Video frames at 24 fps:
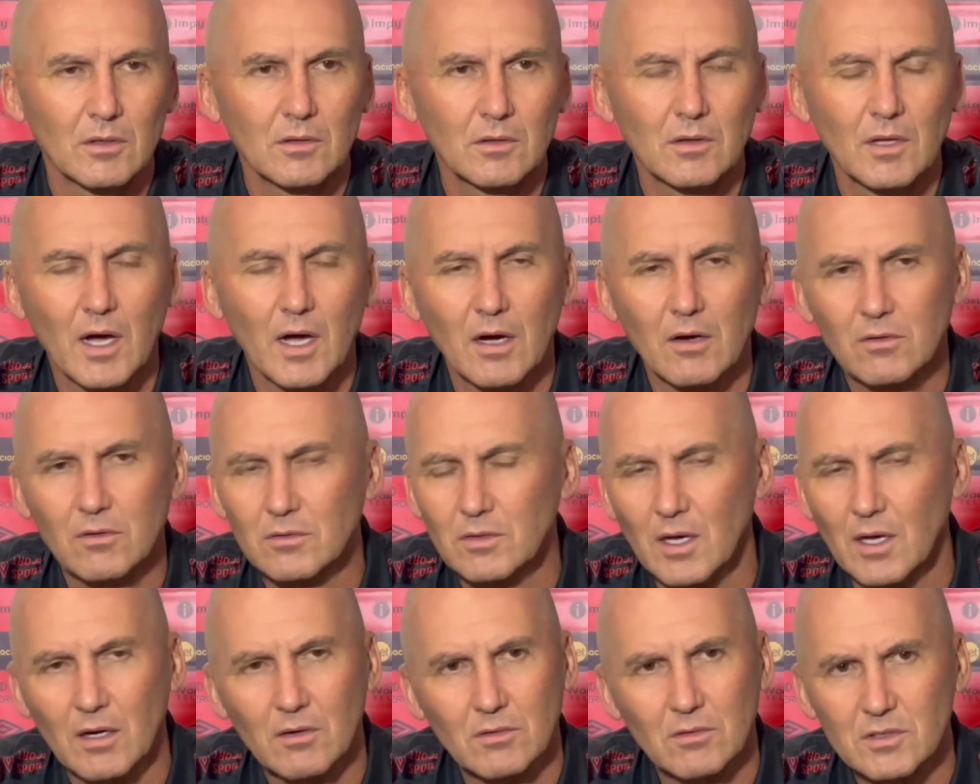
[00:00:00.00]

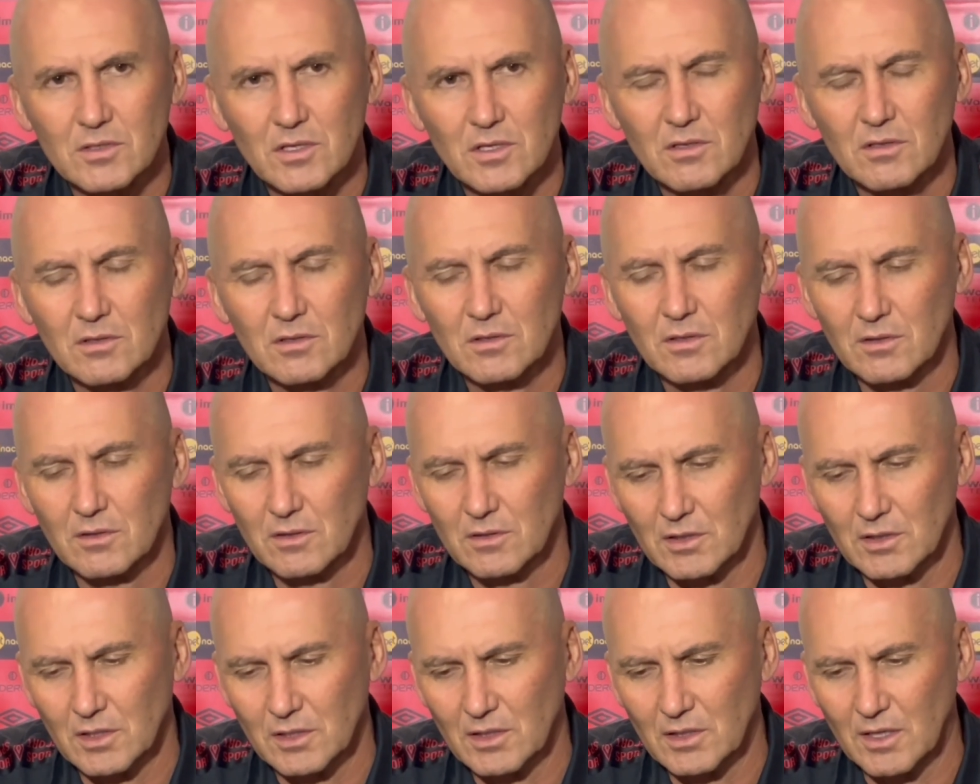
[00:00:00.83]
Não, não. A gente
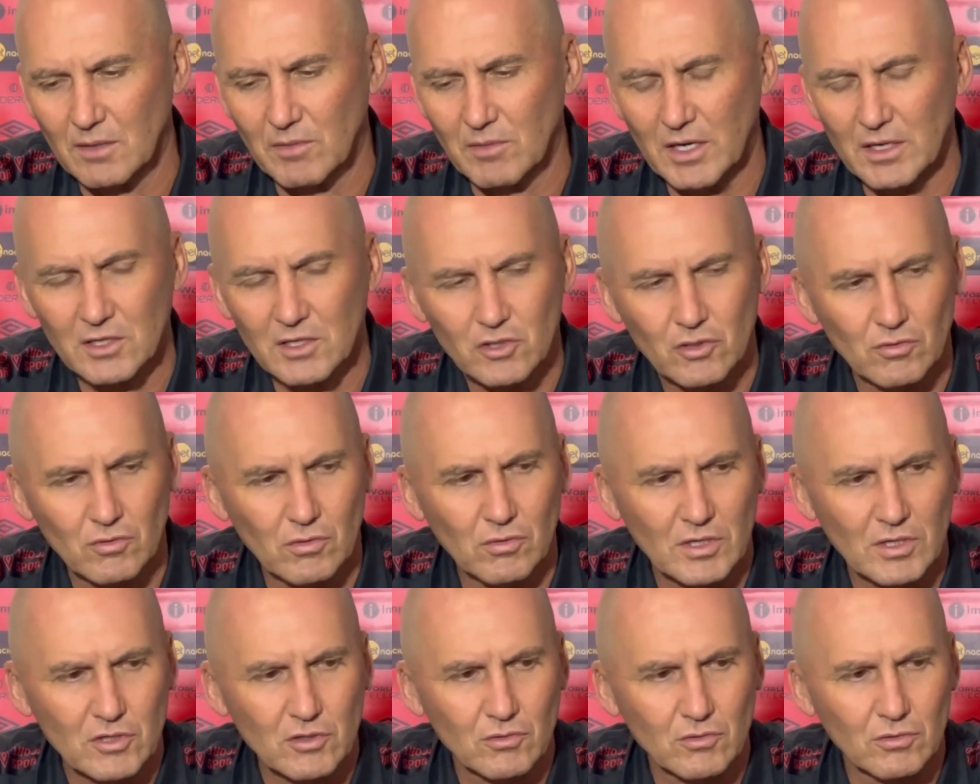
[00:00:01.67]
é, trabalha
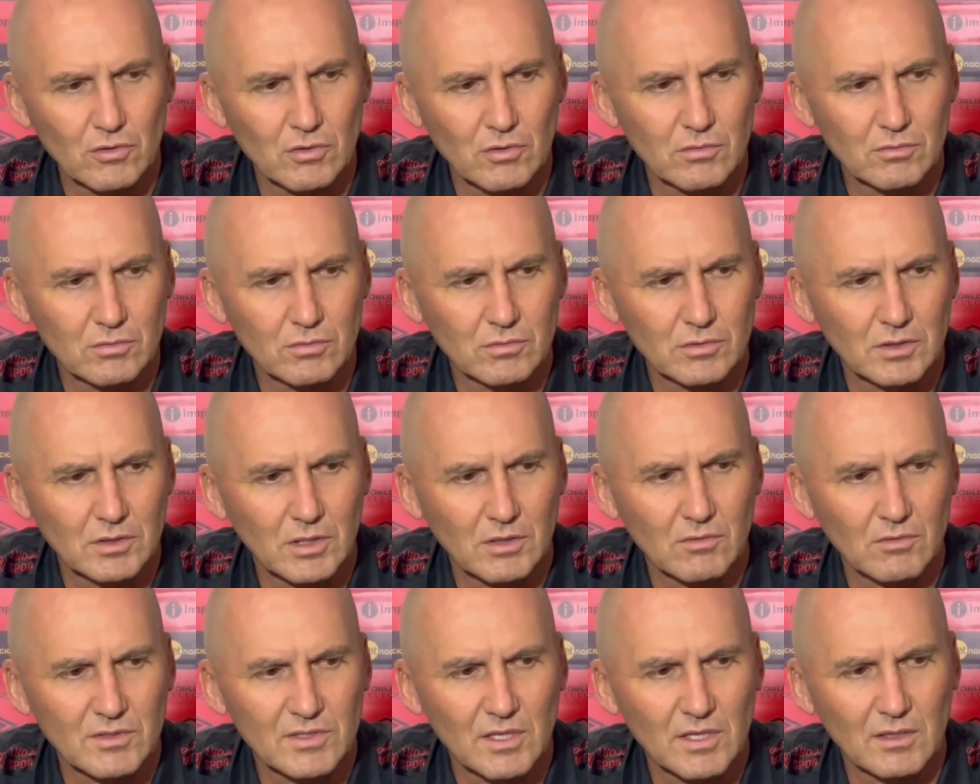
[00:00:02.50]
jogo a jogo,
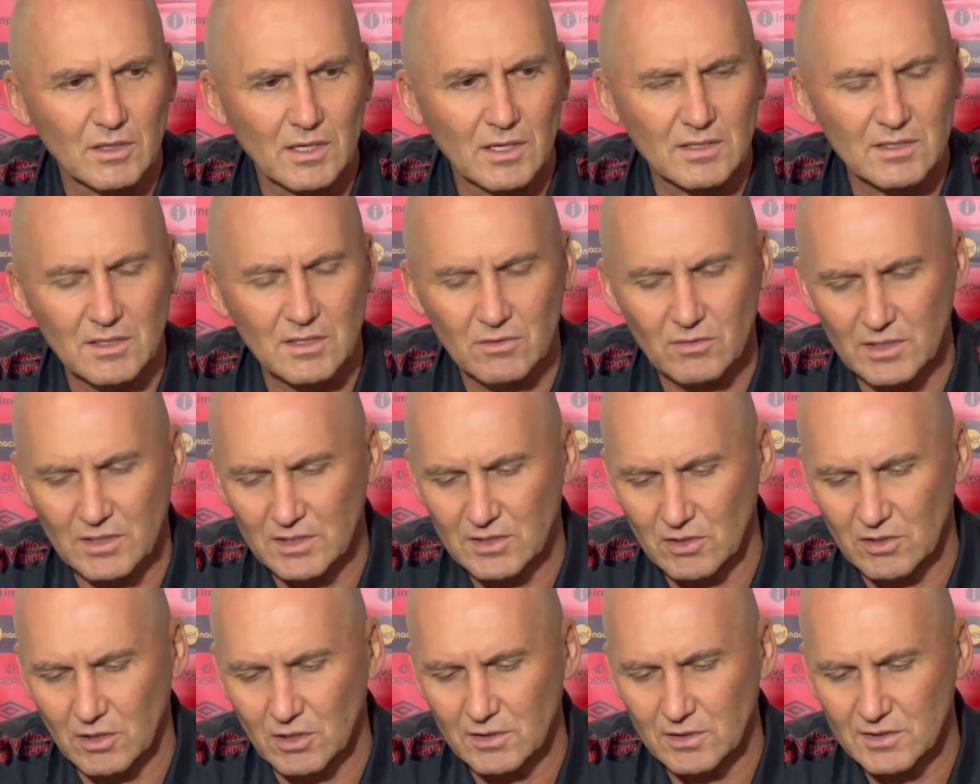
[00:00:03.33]
a concentração é
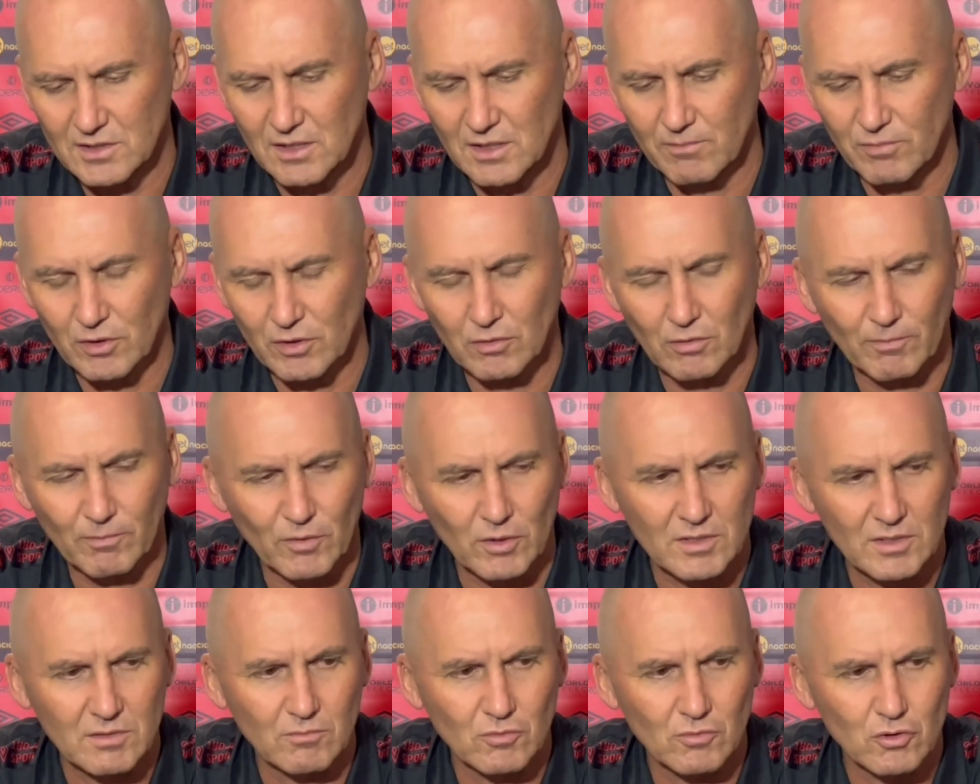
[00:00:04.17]
só sempre no
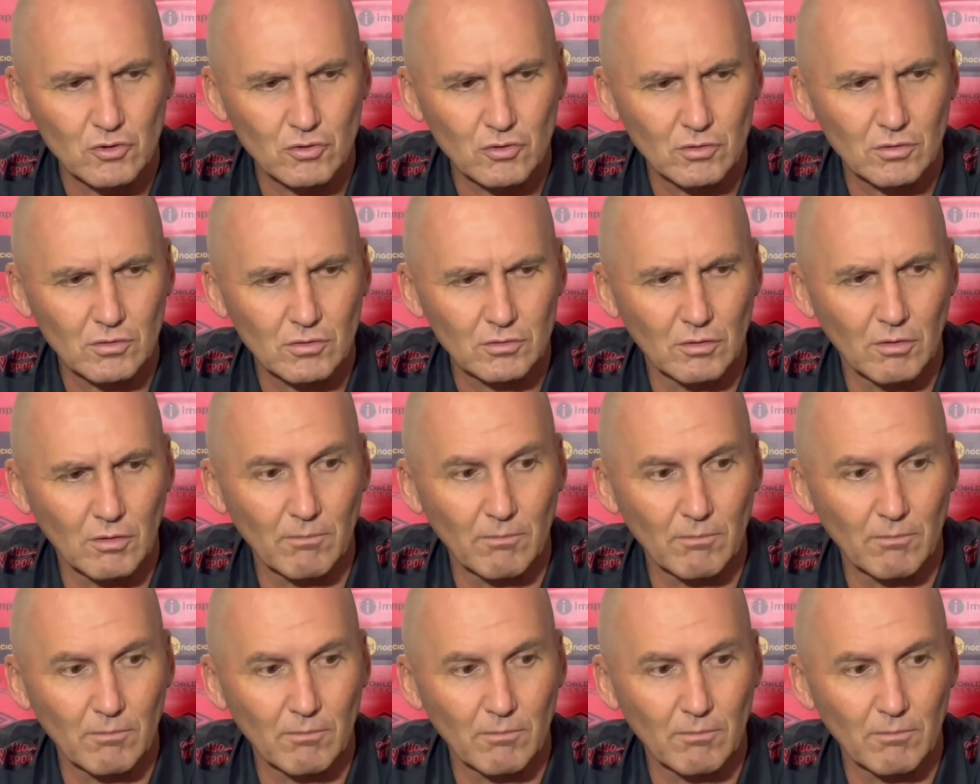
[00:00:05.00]
próximo jogo.